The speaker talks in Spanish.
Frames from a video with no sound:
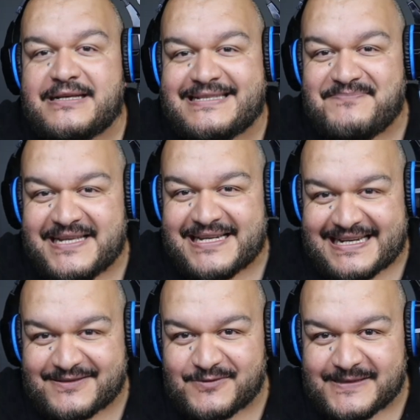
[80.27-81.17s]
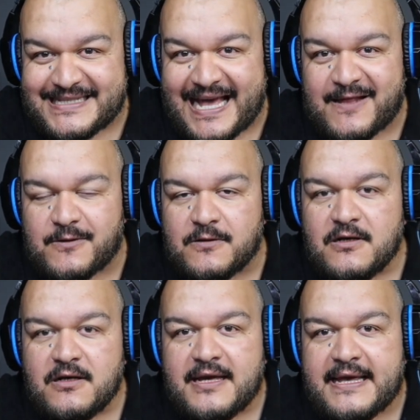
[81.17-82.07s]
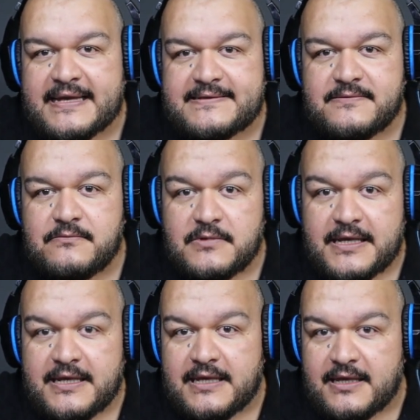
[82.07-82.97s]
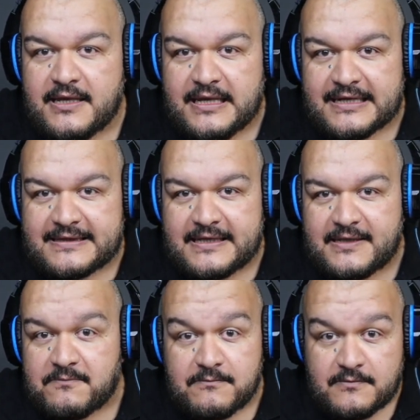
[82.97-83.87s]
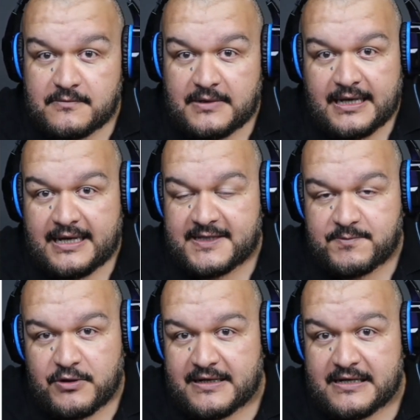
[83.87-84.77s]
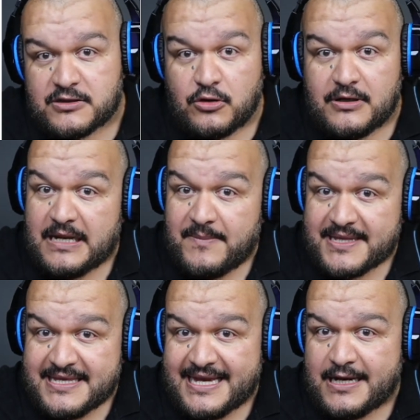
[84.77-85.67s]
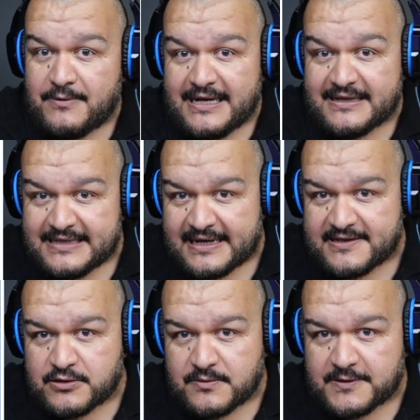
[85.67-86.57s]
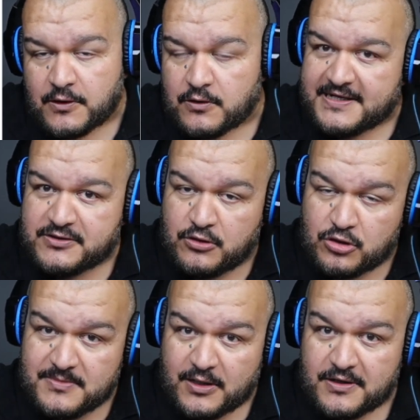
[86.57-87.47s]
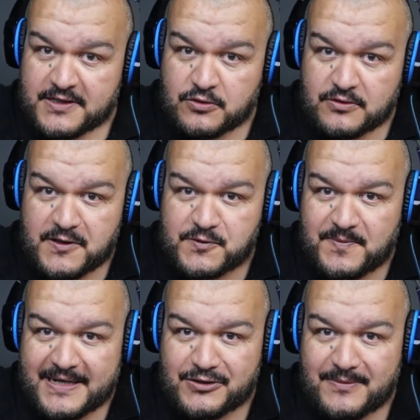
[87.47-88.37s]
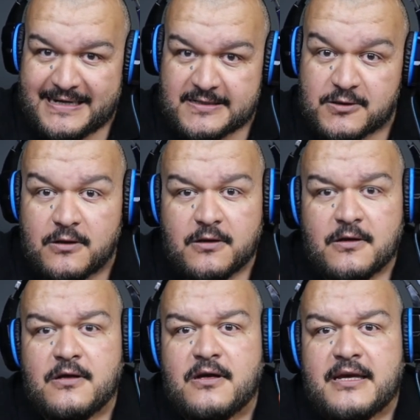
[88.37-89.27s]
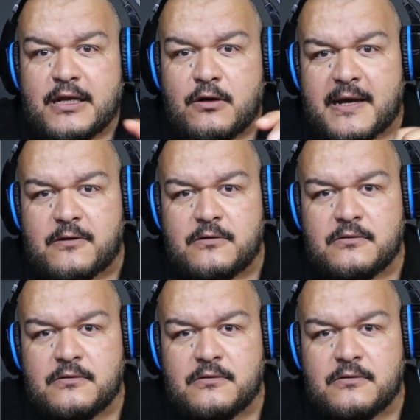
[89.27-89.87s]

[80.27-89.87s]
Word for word: mi resultado, es irte a exponer al sol en la mañana o en la tarde sobre todo, que son los mejores horarios para tomar el sol, y luego,